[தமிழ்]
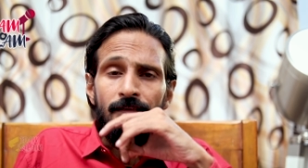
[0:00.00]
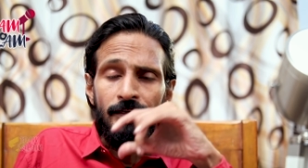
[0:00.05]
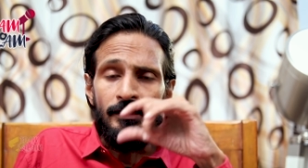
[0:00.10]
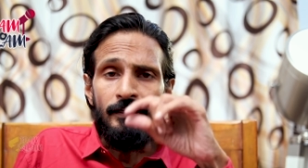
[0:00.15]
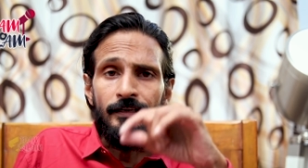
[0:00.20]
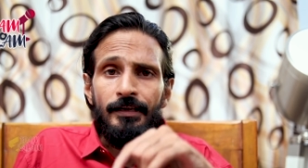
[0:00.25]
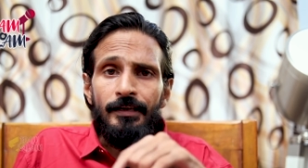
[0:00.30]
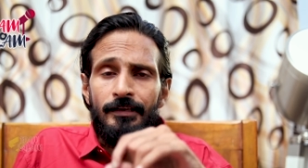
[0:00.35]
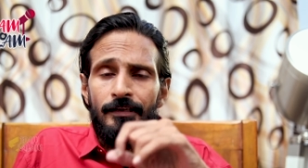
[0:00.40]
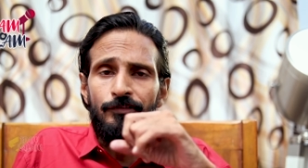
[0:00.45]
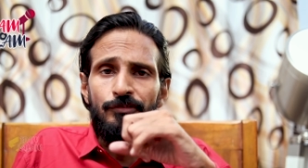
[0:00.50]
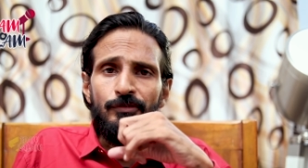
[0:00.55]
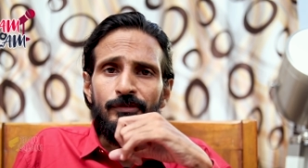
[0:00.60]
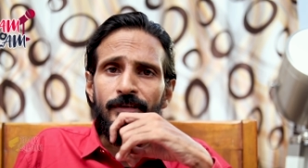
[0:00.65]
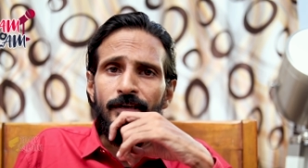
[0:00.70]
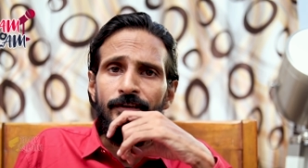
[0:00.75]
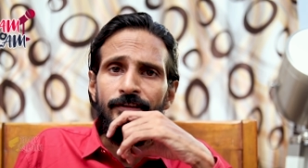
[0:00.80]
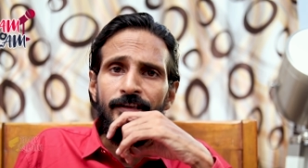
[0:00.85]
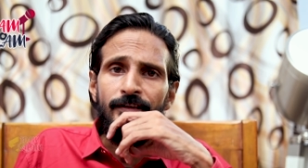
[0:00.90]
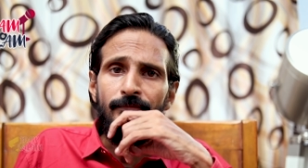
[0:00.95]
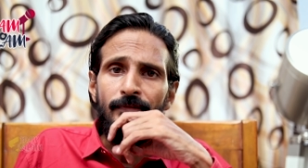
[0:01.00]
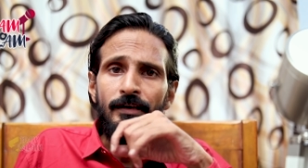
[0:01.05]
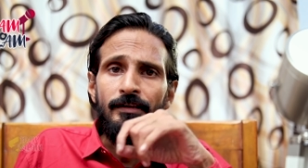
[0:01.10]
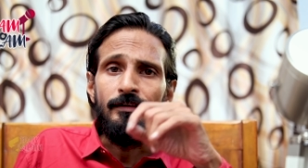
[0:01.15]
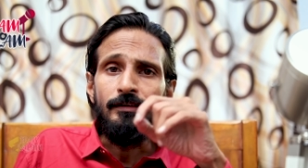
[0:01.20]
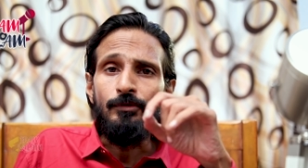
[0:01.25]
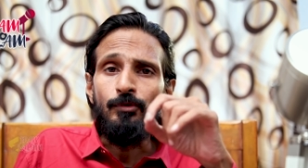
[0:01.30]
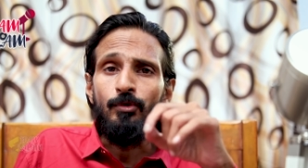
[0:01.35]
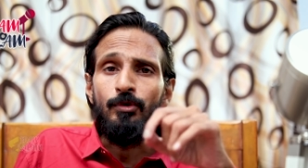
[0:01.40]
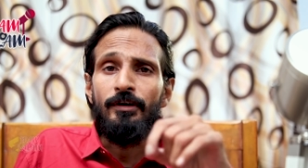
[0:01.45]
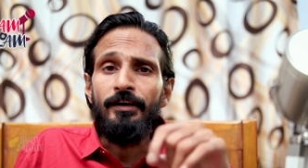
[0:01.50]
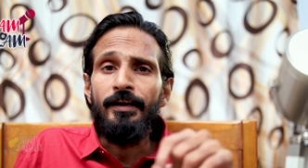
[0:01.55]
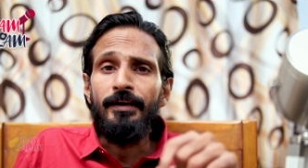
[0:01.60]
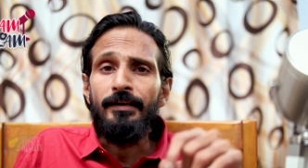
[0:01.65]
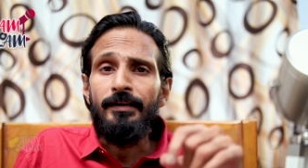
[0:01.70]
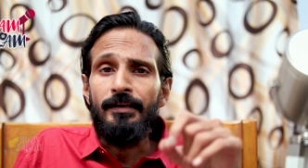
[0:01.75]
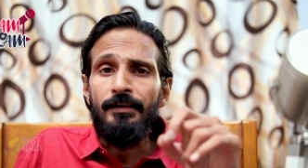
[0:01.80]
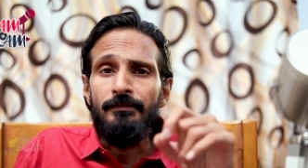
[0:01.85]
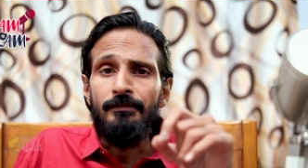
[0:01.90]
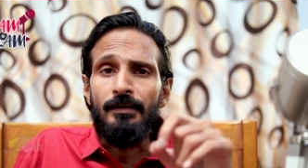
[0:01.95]
இன்றைக்கி என்ன சொல்கிறார் தெரியுமா
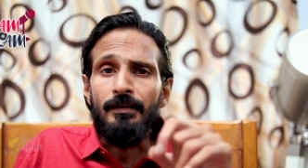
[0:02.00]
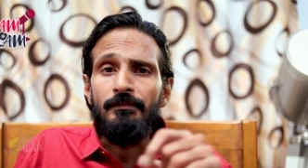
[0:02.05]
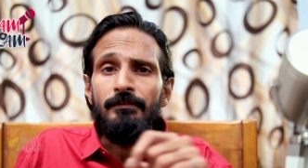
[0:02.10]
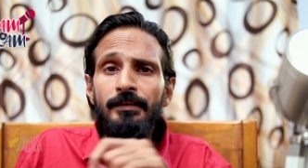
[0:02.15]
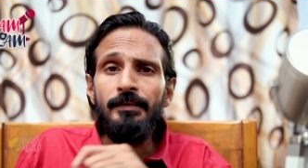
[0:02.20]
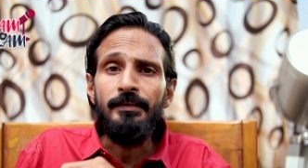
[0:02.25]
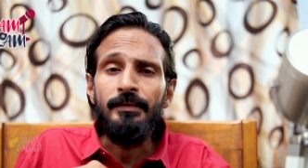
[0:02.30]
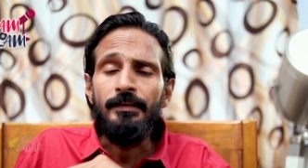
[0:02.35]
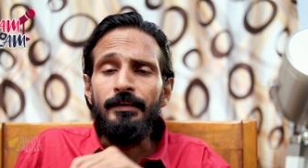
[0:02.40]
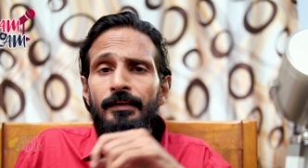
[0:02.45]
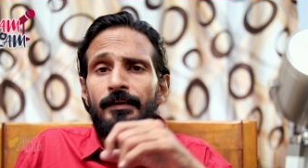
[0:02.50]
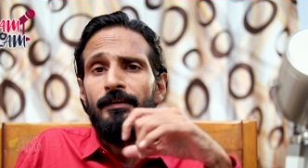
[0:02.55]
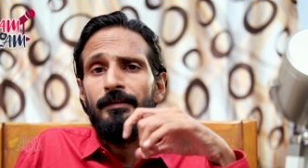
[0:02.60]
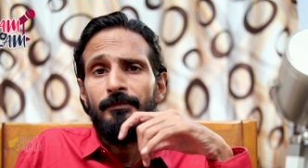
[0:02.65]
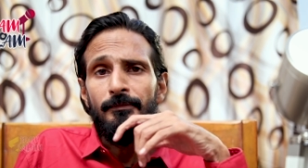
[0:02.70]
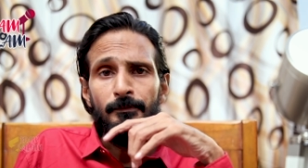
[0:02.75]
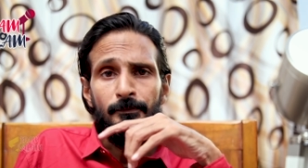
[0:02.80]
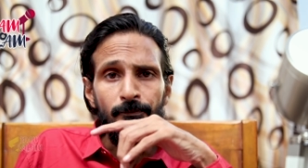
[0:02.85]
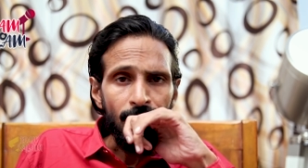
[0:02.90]
ஊரடங்கை வரவேற்கிறேன்